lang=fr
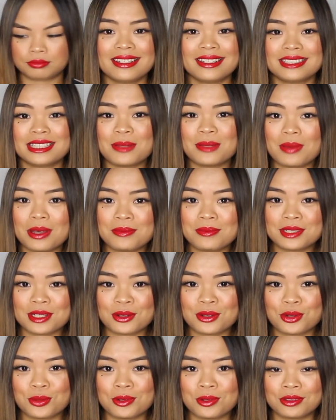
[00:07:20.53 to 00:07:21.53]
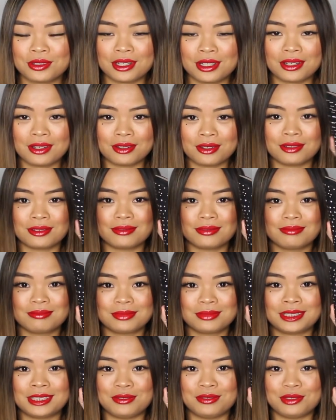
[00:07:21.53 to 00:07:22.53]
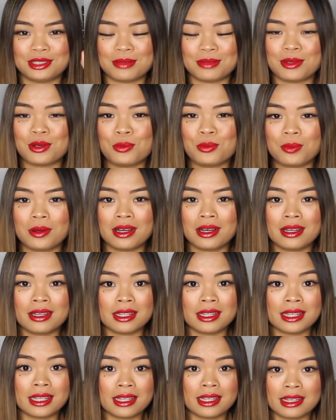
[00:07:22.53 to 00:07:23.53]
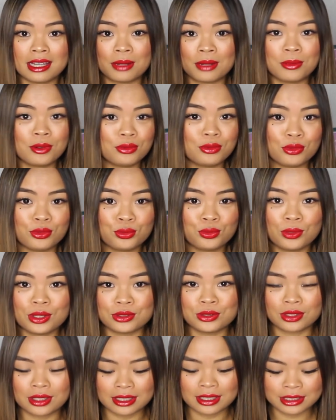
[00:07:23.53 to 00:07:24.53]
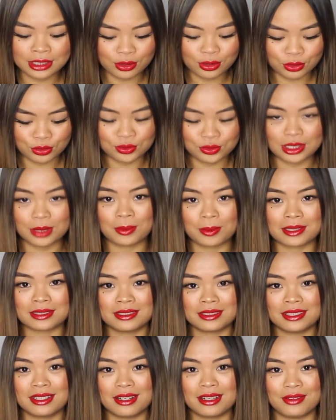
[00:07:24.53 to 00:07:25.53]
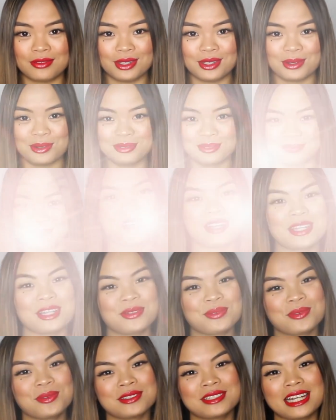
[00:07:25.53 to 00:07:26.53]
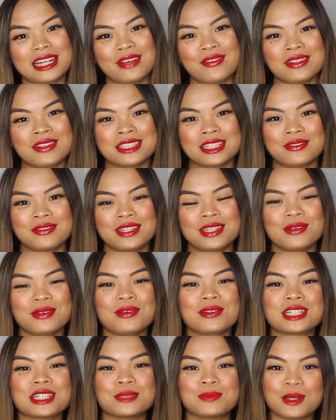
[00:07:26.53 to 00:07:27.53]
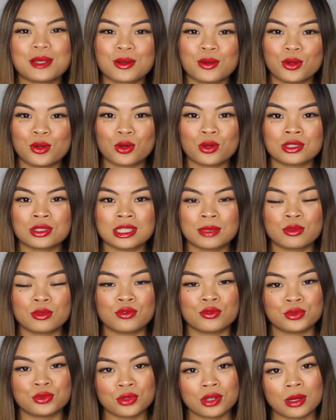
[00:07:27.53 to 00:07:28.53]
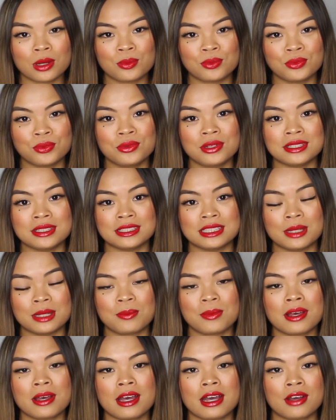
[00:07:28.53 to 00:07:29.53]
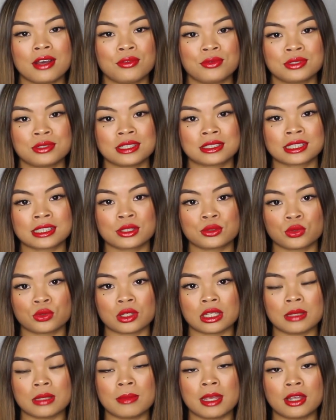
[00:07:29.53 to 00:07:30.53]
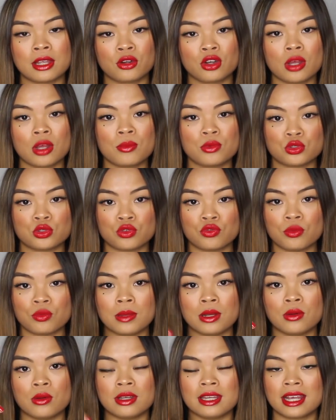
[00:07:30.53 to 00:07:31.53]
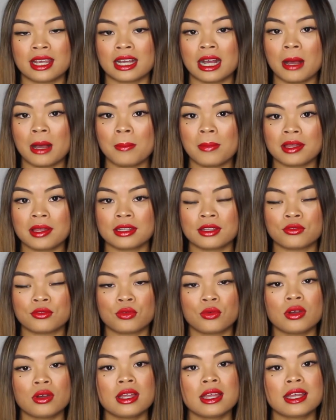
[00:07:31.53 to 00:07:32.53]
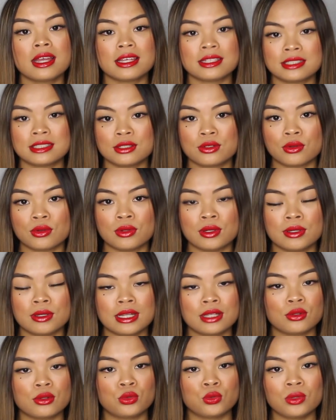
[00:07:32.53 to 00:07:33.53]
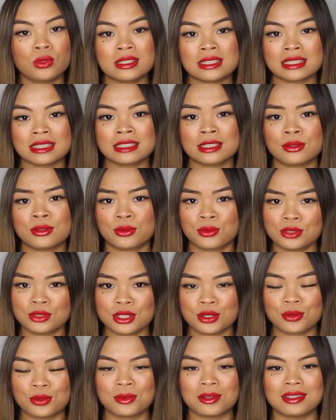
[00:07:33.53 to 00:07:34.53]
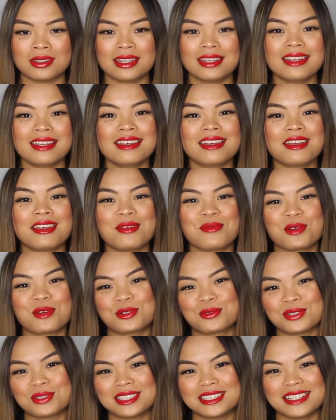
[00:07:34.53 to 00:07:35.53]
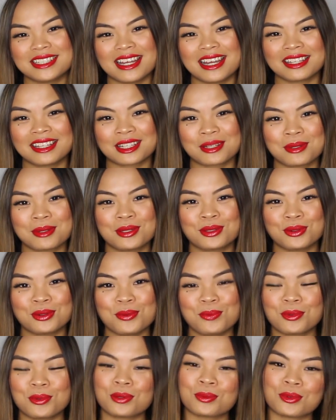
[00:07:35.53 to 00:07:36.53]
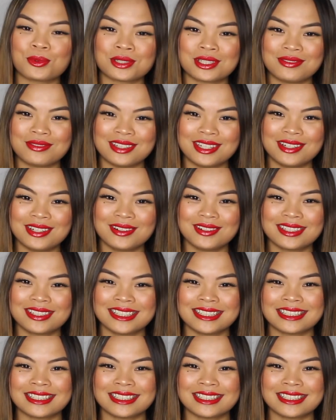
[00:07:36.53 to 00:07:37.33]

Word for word: N'hésitez pas à me dire en commentaire si vous aimez ou pas et également de tous les autres articles que je vous ai présentés dans la vidéo. Voilà tout le monde, c'est la fin de cette vidéo. J'espère que le concept vous aura plu. N'hésitez pas à vous inscrire sur eBay Club. Je vous mets le lien en barre d'infos ainsi que le lien de tous les articles que j'ai commandés. Et moi, je vous dis à très bientôt pour une prochaine vidéo.